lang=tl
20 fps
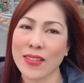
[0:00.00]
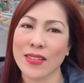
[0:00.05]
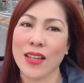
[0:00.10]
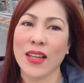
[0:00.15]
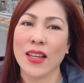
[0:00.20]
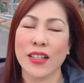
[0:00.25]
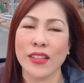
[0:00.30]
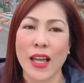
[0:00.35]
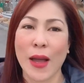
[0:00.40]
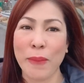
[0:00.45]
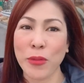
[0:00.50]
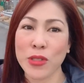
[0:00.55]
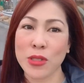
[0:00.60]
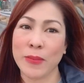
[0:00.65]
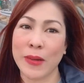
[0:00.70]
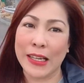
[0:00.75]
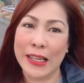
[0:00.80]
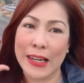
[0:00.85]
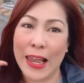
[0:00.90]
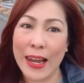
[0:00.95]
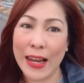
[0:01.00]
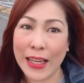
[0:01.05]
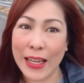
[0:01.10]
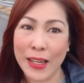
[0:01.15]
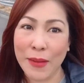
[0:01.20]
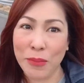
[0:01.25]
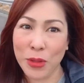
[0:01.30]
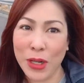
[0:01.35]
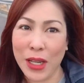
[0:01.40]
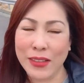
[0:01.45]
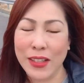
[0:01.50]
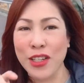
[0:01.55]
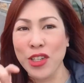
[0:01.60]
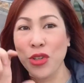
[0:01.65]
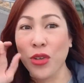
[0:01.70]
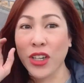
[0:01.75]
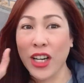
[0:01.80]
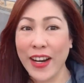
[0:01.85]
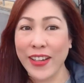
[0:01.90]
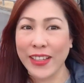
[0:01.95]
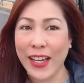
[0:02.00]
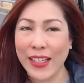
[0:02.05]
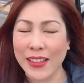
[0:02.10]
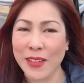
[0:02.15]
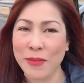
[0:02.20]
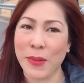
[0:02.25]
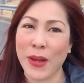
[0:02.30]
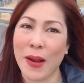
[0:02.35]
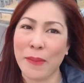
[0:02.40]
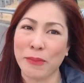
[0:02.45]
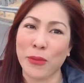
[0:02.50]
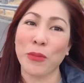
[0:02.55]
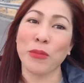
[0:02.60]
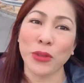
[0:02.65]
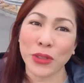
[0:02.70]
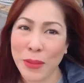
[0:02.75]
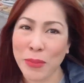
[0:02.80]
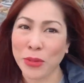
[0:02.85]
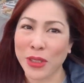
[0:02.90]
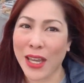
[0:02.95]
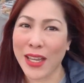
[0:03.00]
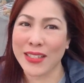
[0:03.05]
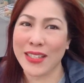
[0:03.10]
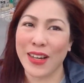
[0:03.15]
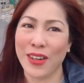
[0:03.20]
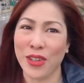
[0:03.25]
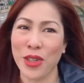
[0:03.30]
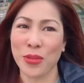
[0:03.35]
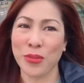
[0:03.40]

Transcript: Tapos mag ilalagay na po natin yung card natin para pupunta po tayo sa loob.